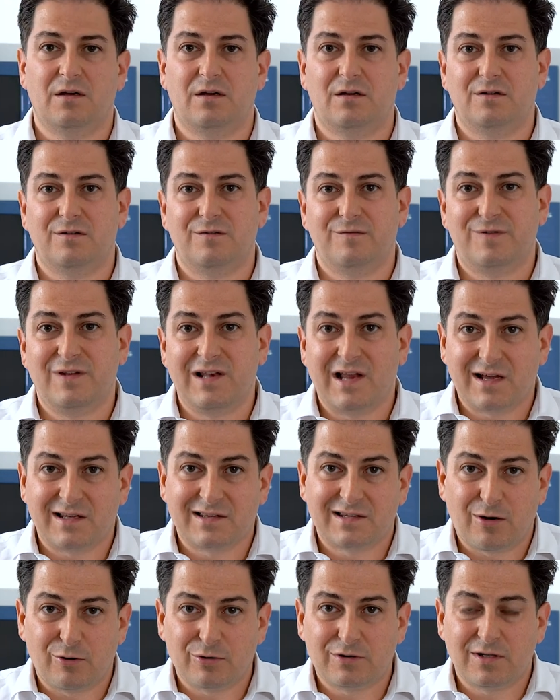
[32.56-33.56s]
Äh, wie lange
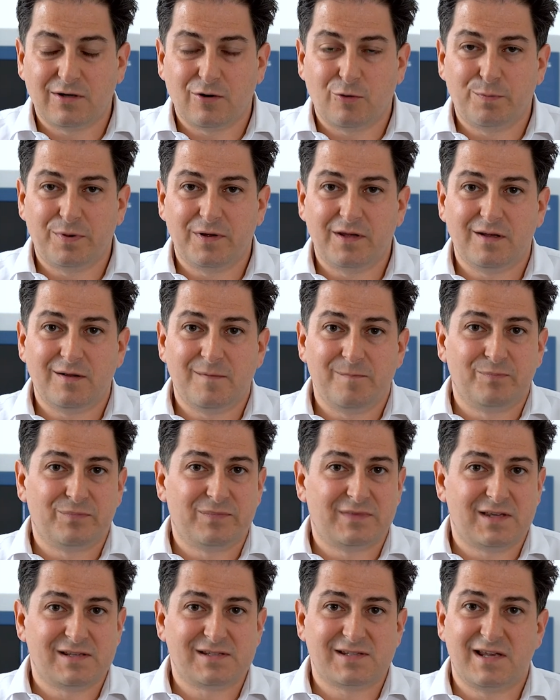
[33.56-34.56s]
dauert die OP?
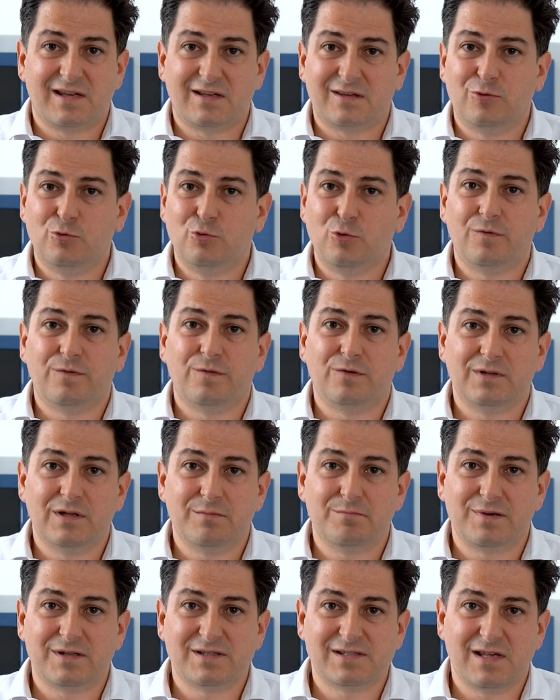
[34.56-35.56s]
Das hängt nur von
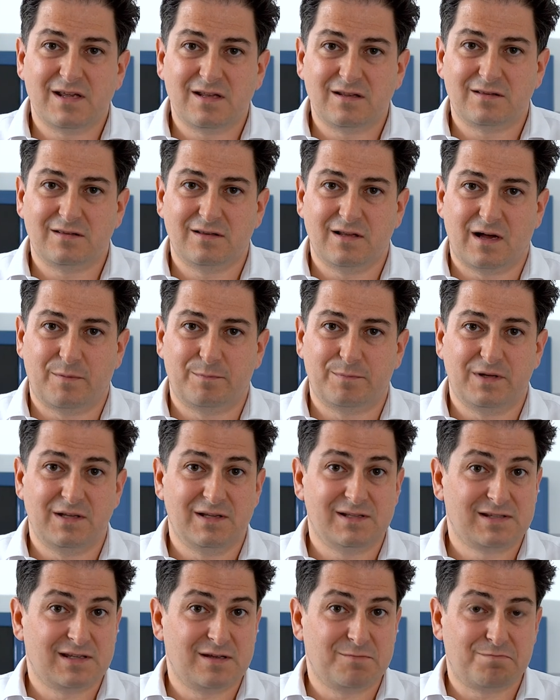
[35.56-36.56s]
dem Patienten ab.
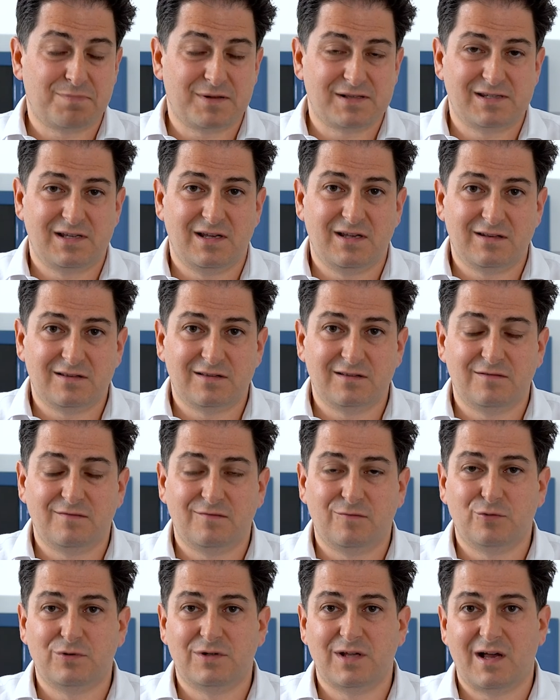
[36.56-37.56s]
Es gibt
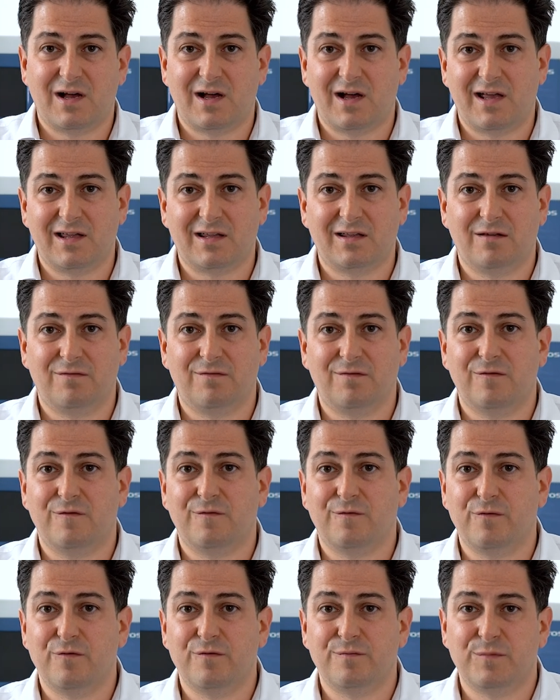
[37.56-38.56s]
Patienten, wo der Eingriff
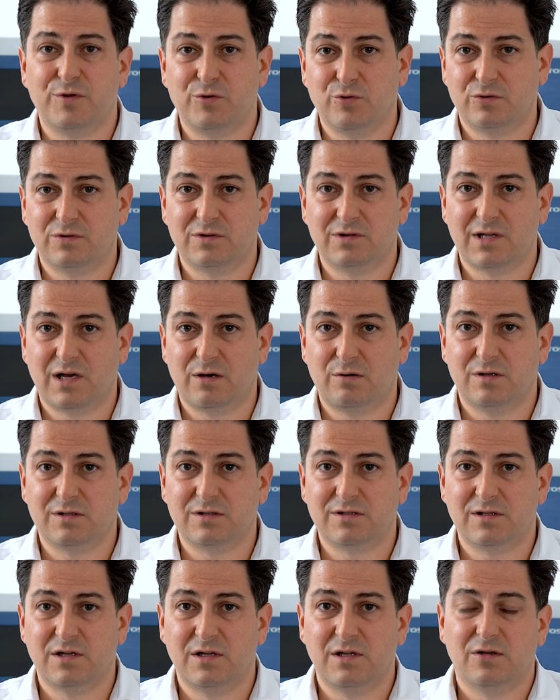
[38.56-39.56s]
5 Minuten
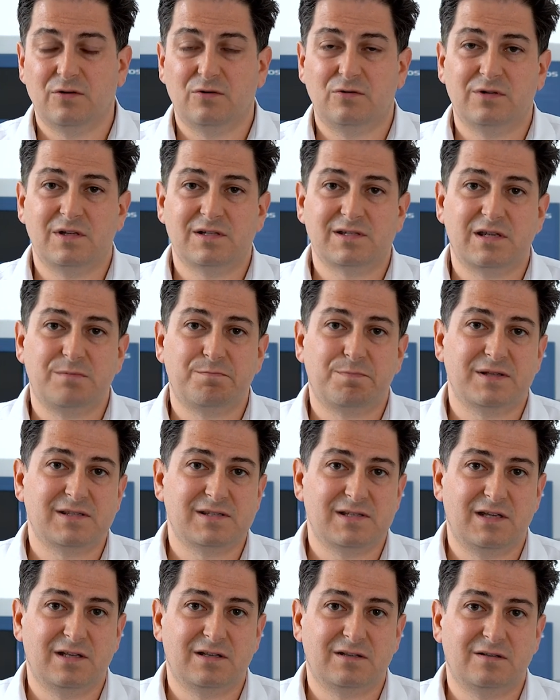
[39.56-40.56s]
dauert und es gibt
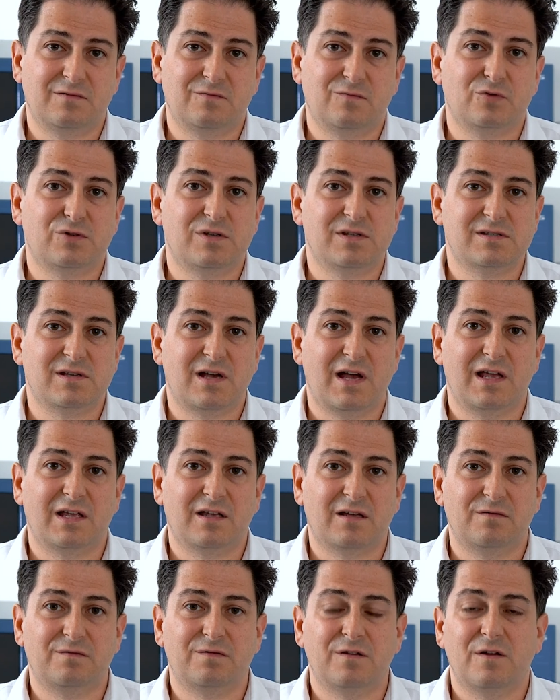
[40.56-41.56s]
Patienten, wo dieser
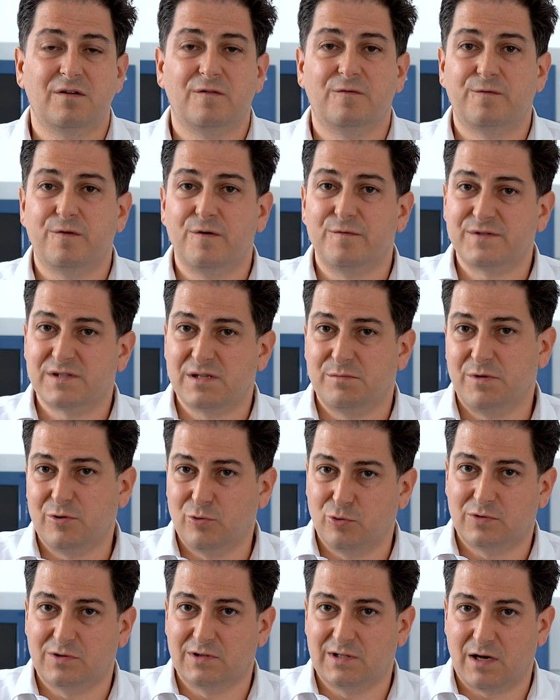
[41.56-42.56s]
Eingriff 15
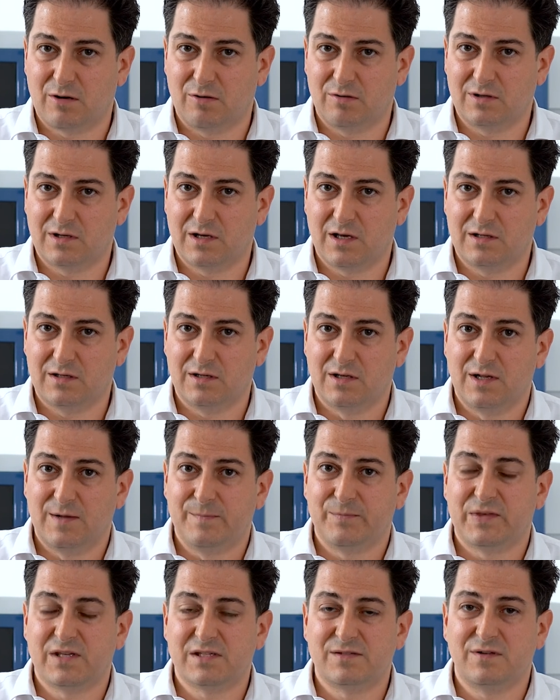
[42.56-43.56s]
Minuten dauern kann.
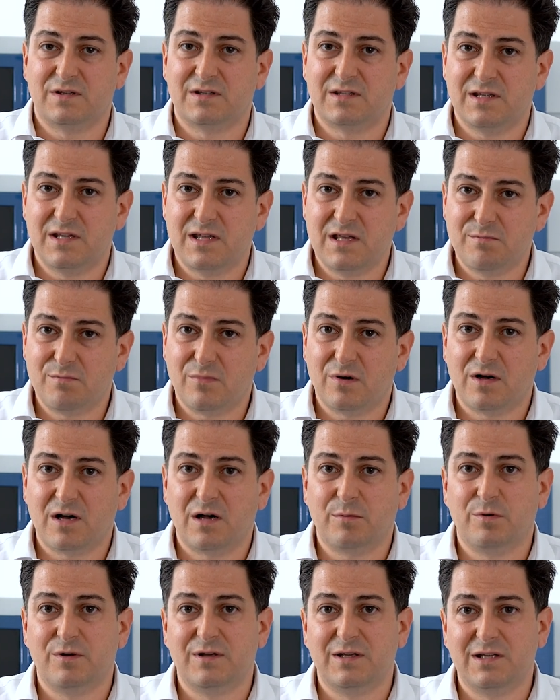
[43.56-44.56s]
Das wird immer
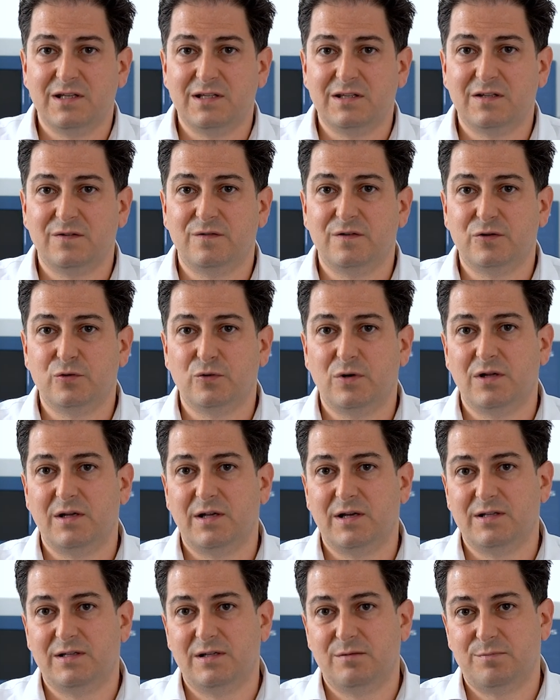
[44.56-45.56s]
aber individuell
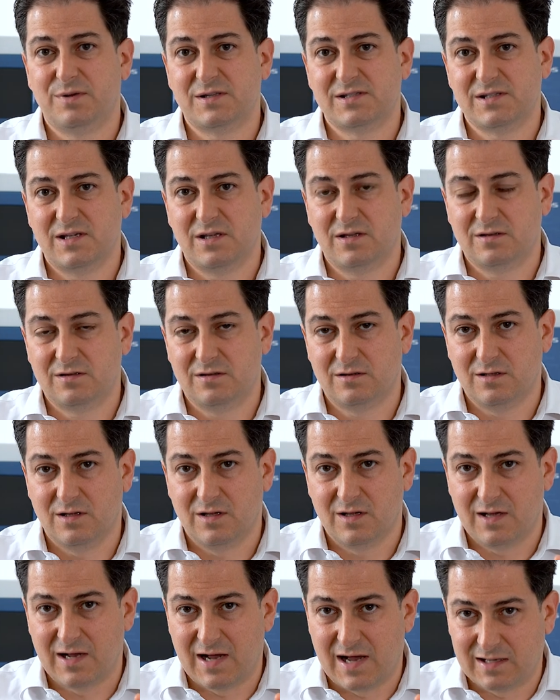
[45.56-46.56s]
an den Patienten
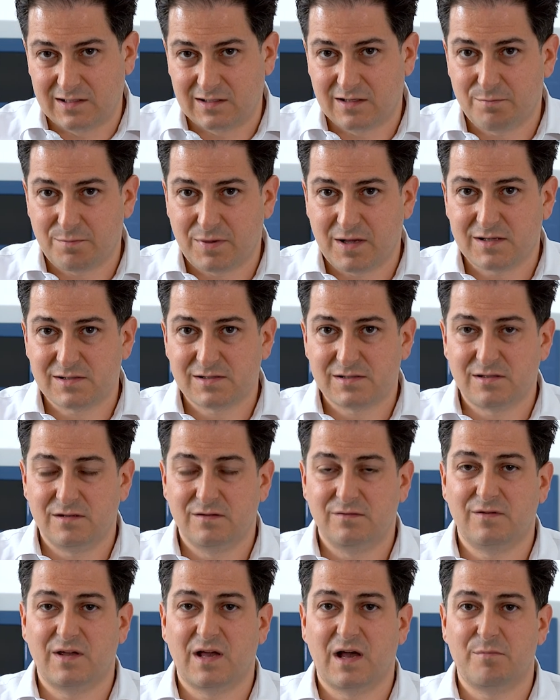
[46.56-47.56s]
angepasst.
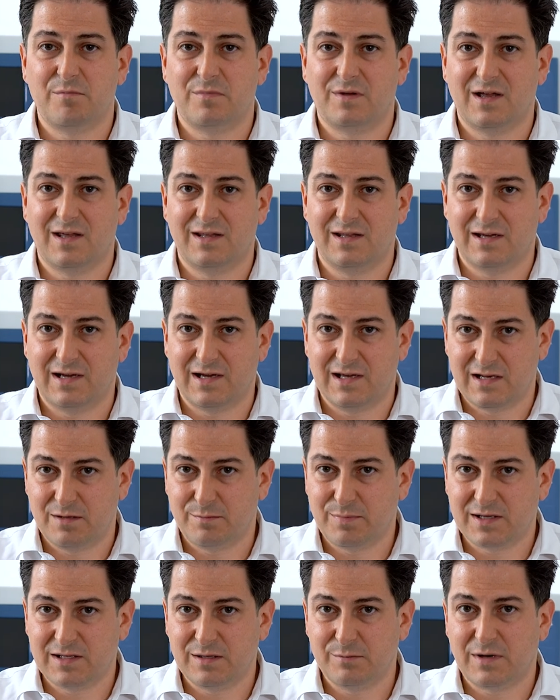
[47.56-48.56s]
Wir haben keine Eile
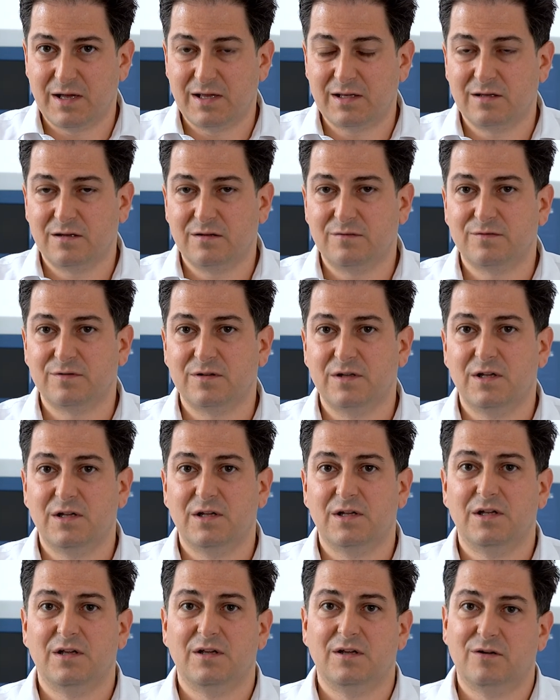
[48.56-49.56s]
bei dem Eingriff
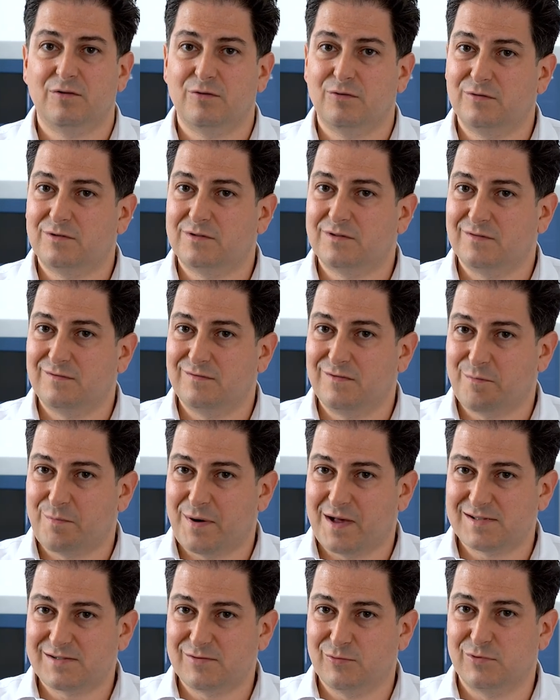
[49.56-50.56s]
und wir
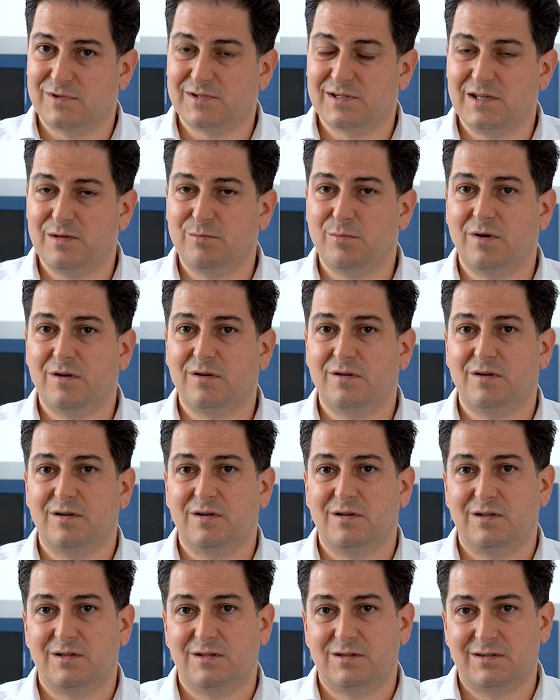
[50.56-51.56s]
passen uns immer
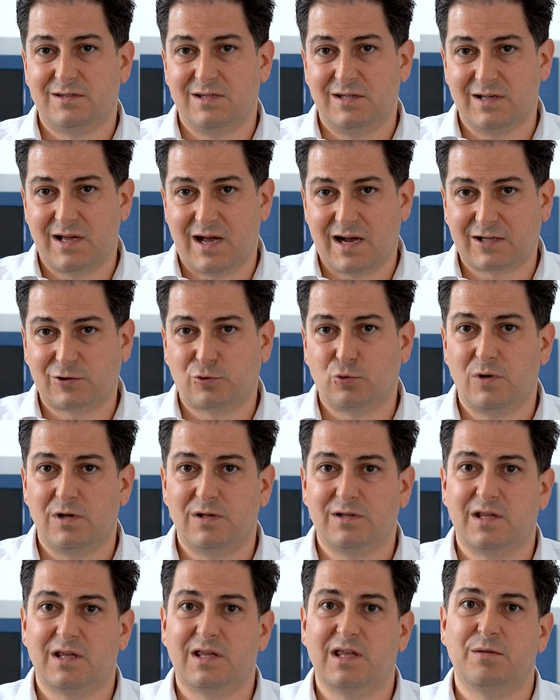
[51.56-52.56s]
den
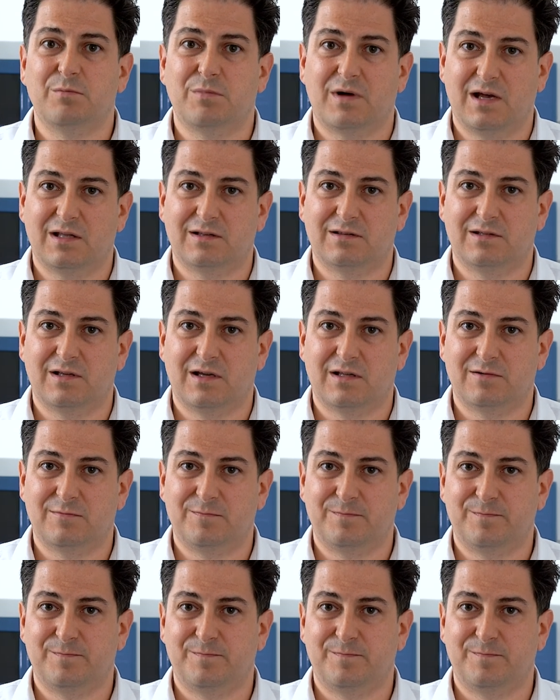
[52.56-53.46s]
aktuellen Gegebenheiten an.